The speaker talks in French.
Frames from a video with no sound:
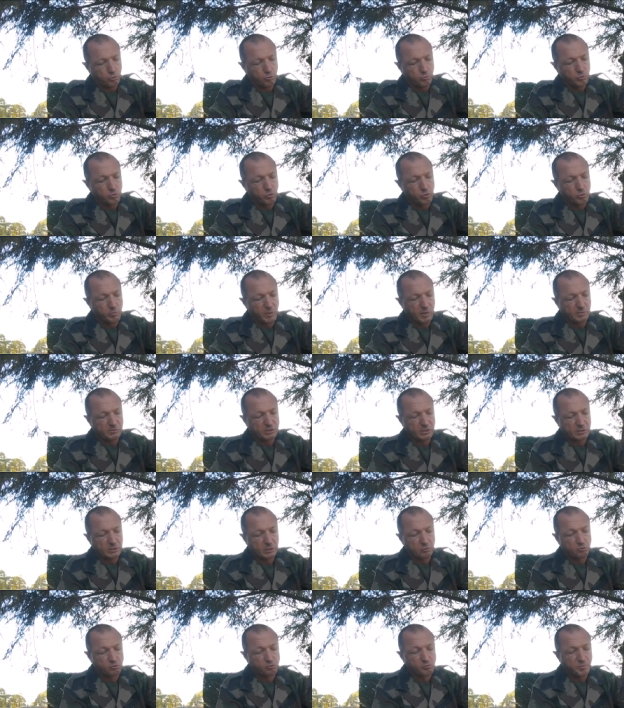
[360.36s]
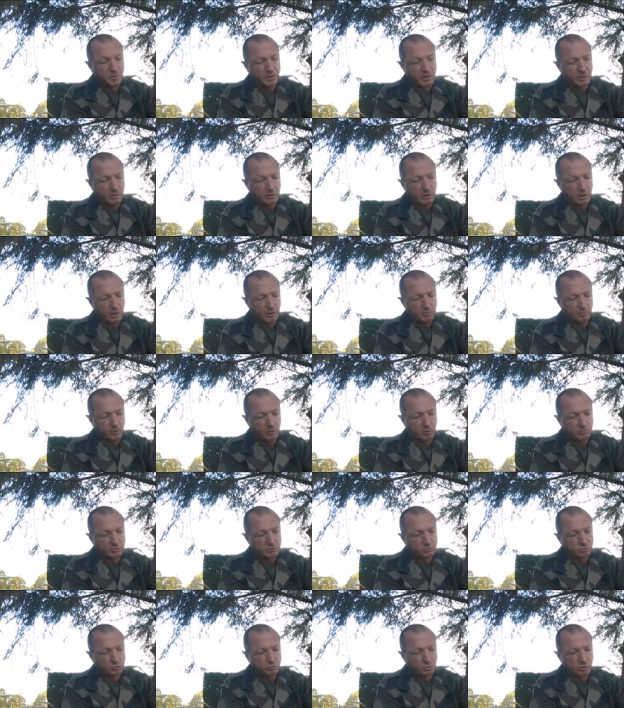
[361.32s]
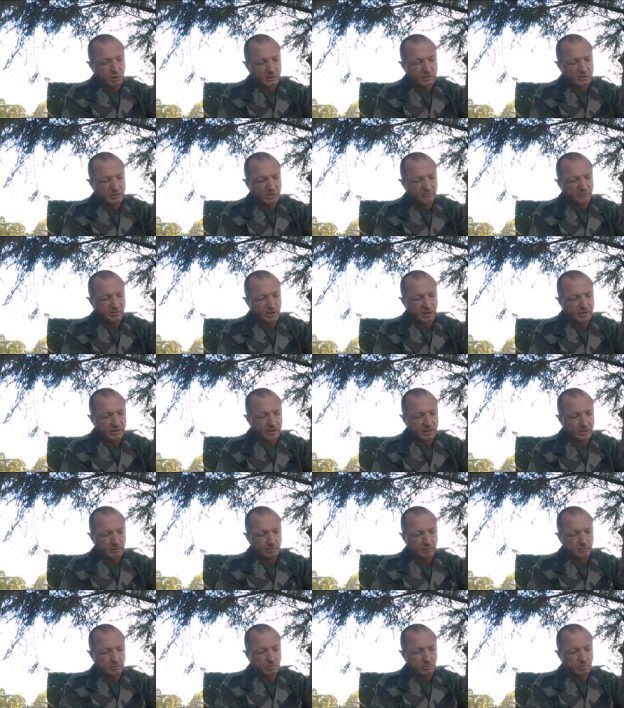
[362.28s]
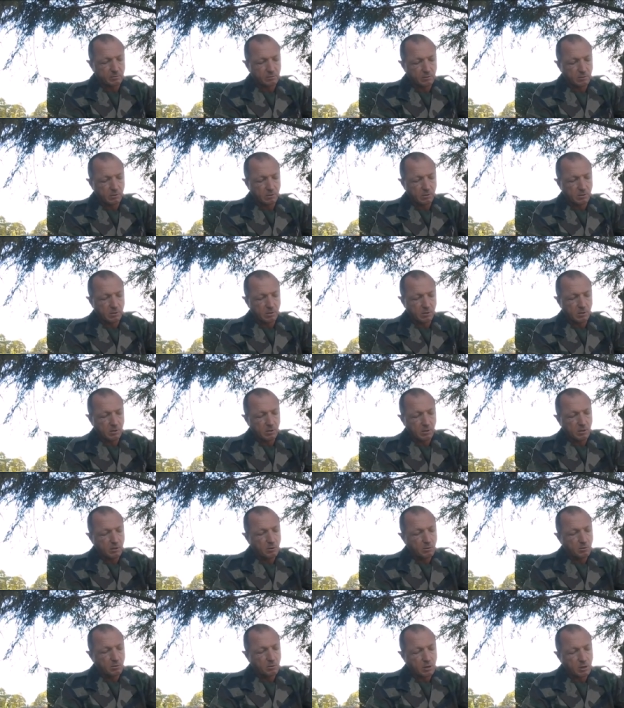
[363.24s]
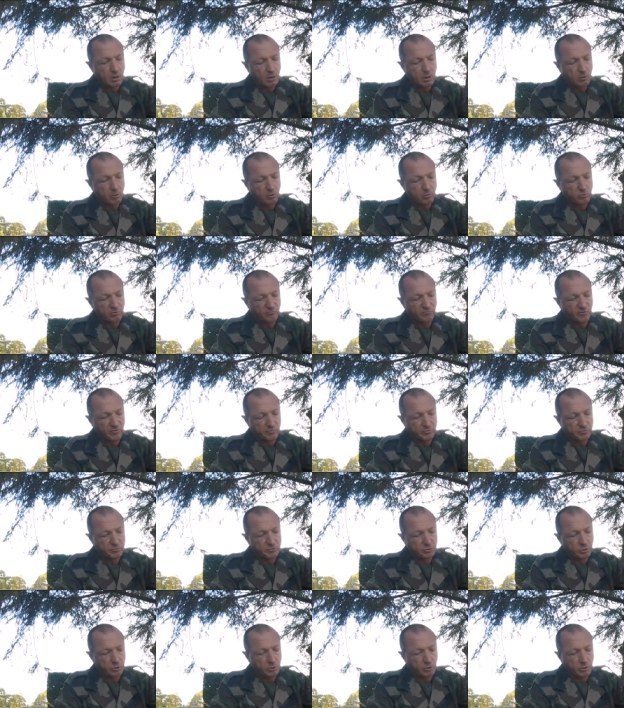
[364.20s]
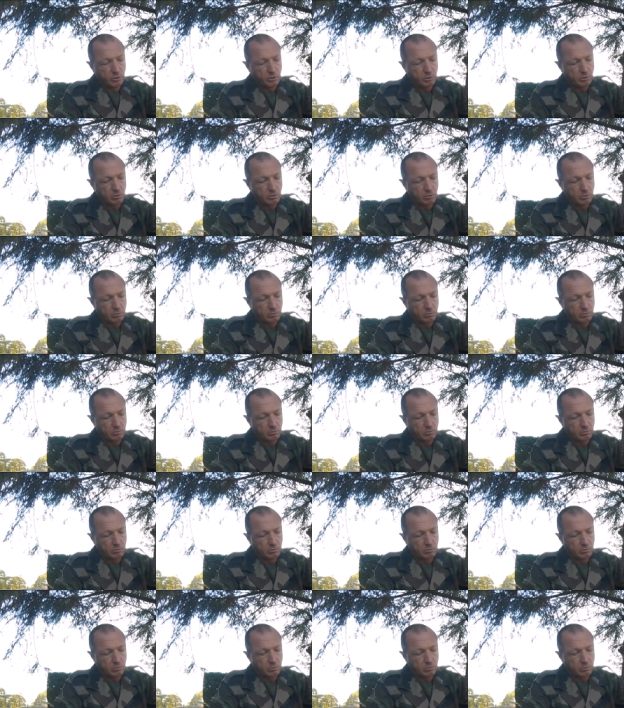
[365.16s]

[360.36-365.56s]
Le mieux même c'est de couper carrément parce que cela il sert à rien. Voilà, on en fait plusieurs.